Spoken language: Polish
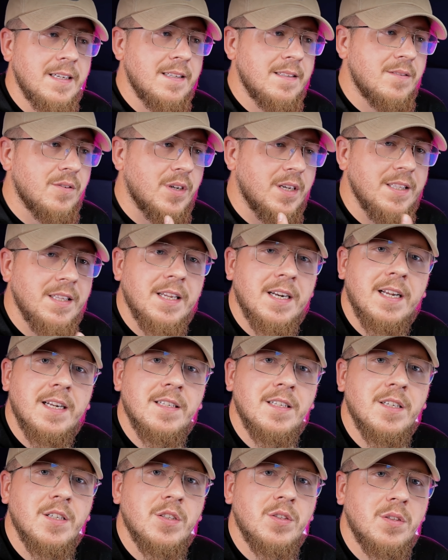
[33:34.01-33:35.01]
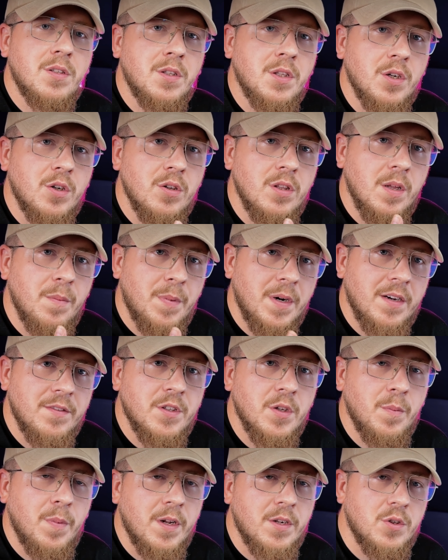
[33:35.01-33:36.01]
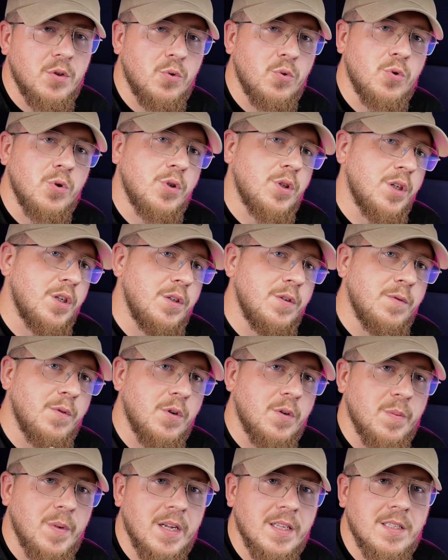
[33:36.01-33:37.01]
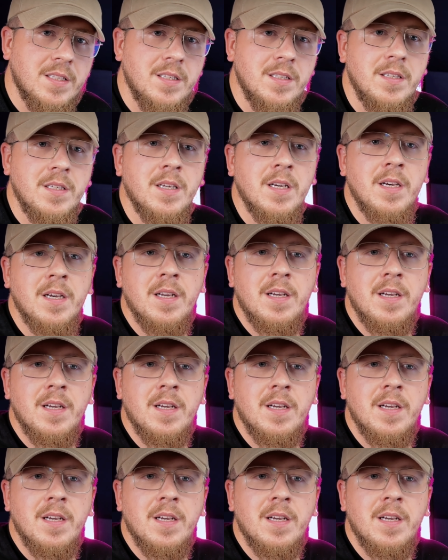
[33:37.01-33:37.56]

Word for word: No generalnie jest tego naprawdę bardzo dużo tych informacji